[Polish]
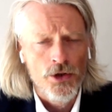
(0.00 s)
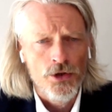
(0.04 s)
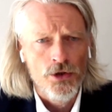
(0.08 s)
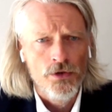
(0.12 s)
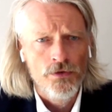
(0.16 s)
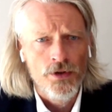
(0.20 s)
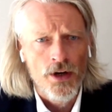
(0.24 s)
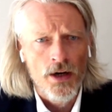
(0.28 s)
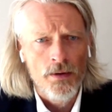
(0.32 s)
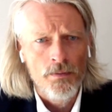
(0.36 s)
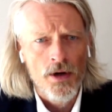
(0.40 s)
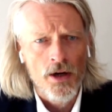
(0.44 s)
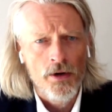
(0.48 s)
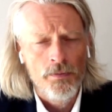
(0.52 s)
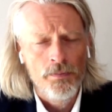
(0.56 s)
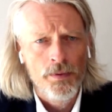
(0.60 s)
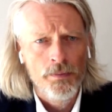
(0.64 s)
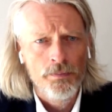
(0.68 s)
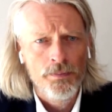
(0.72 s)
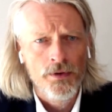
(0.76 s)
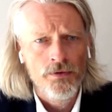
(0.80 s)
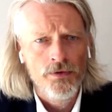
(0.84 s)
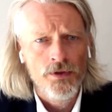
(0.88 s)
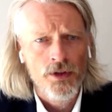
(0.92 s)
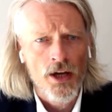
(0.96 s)
czy w ramach
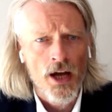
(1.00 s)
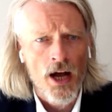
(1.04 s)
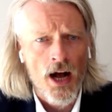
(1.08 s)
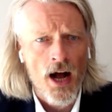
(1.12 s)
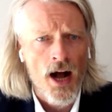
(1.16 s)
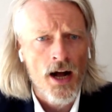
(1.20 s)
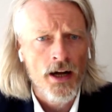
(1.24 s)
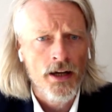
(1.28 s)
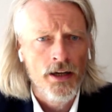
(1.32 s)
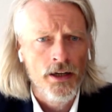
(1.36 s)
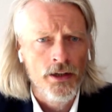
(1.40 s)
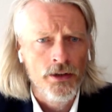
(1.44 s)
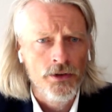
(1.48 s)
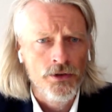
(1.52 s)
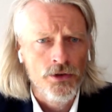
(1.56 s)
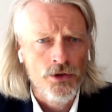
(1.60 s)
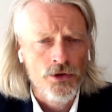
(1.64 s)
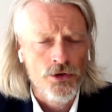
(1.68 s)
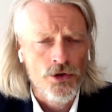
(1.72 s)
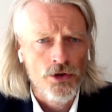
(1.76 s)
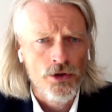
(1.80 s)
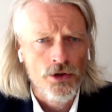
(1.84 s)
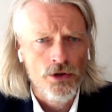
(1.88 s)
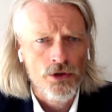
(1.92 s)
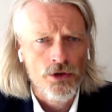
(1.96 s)
pewnych
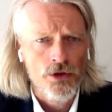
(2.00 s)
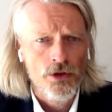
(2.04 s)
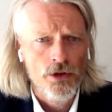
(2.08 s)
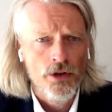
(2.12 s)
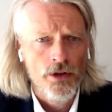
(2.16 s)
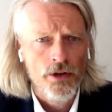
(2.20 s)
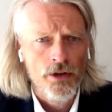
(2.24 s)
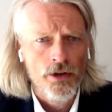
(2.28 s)
agent, czy y,